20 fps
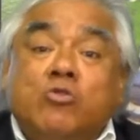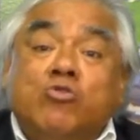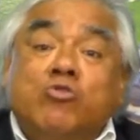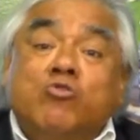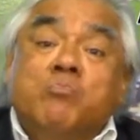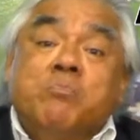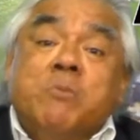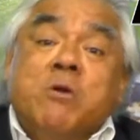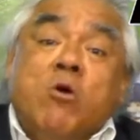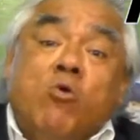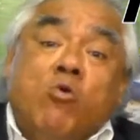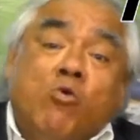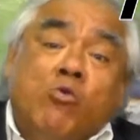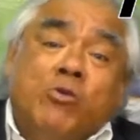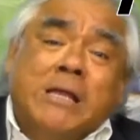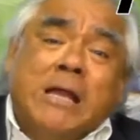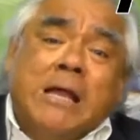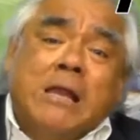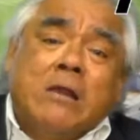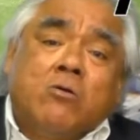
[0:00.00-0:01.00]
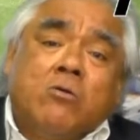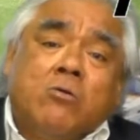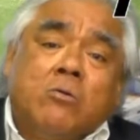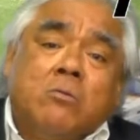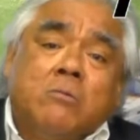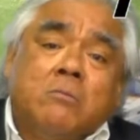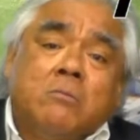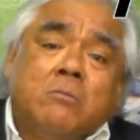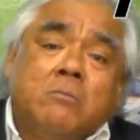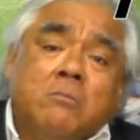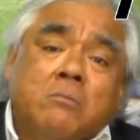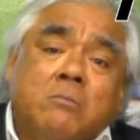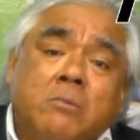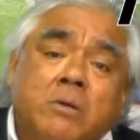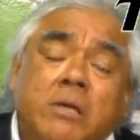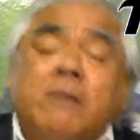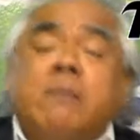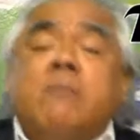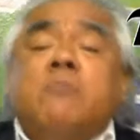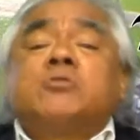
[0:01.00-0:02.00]
me ocurre algo,
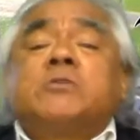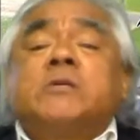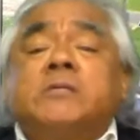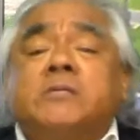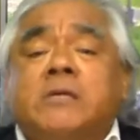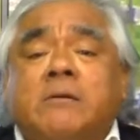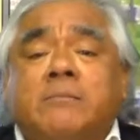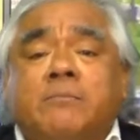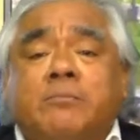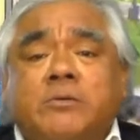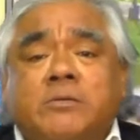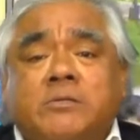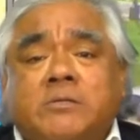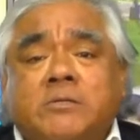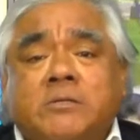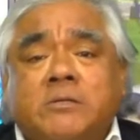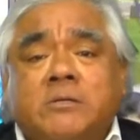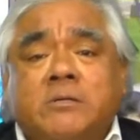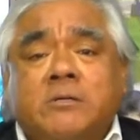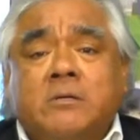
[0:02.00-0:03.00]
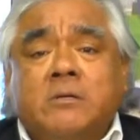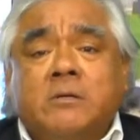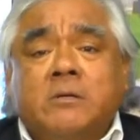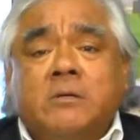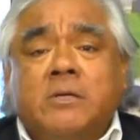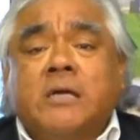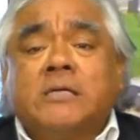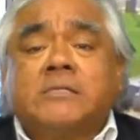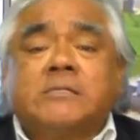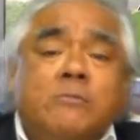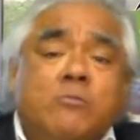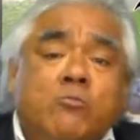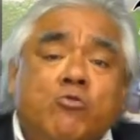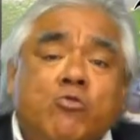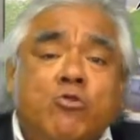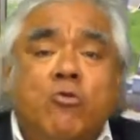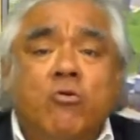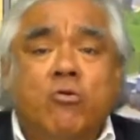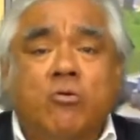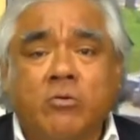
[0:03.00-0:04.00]
¿qué vamos a hacer, pues? Ya se
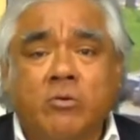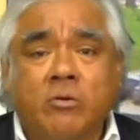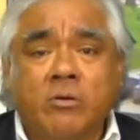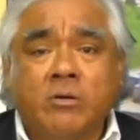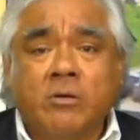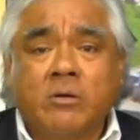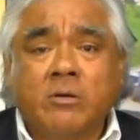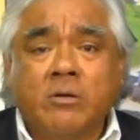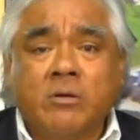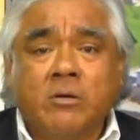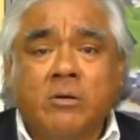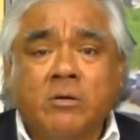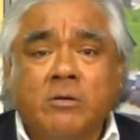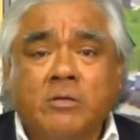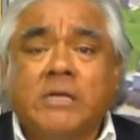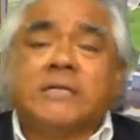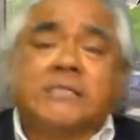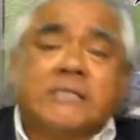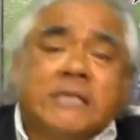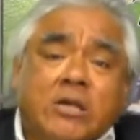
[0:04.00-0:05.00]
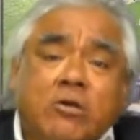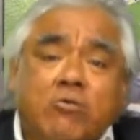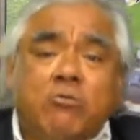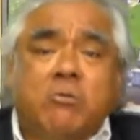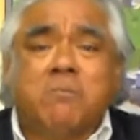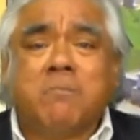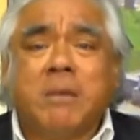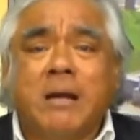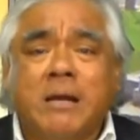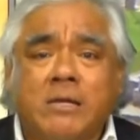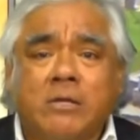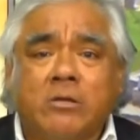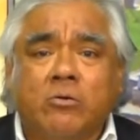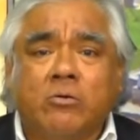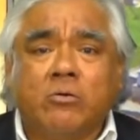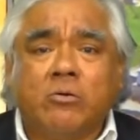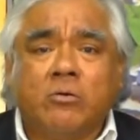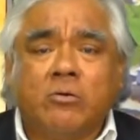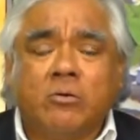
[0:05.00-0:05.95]
murió, ya se quedó inválido.